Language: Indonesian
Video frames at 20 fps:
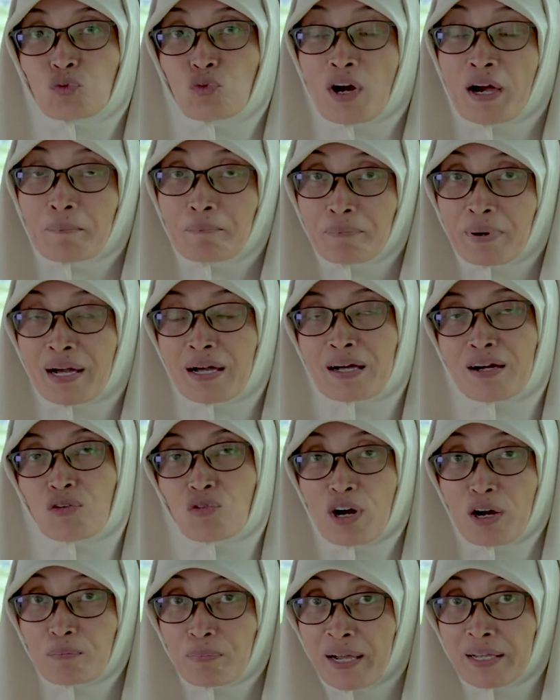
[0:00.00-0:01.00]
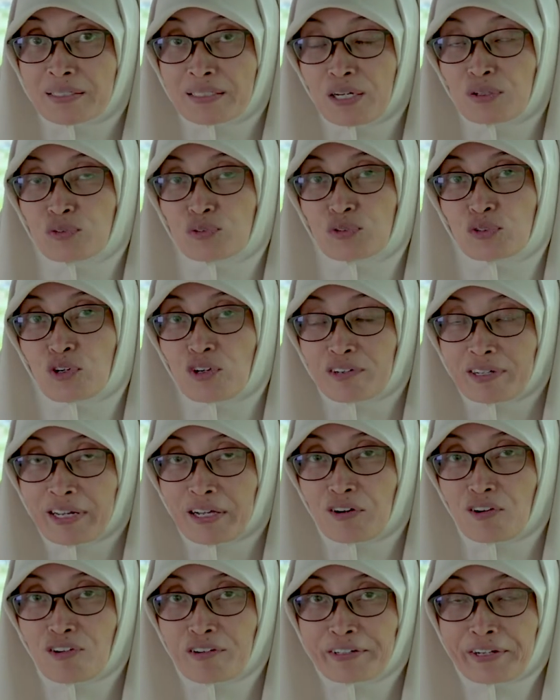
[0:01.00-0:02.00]
wabah wabah ya untuk
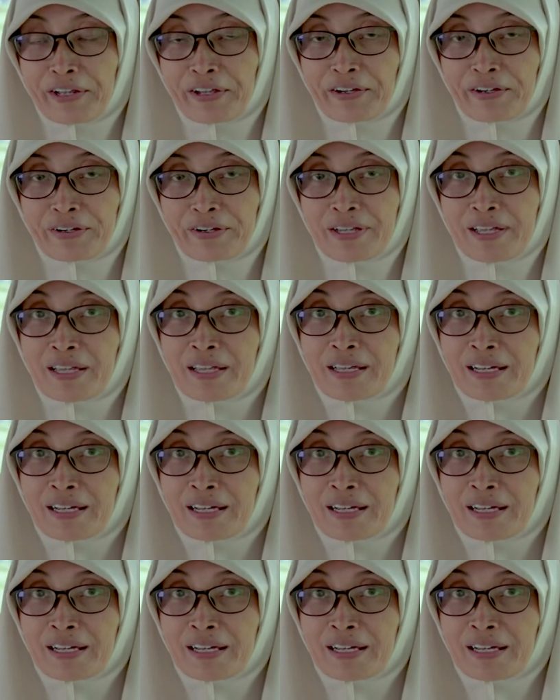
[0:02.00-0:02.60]
orang-orang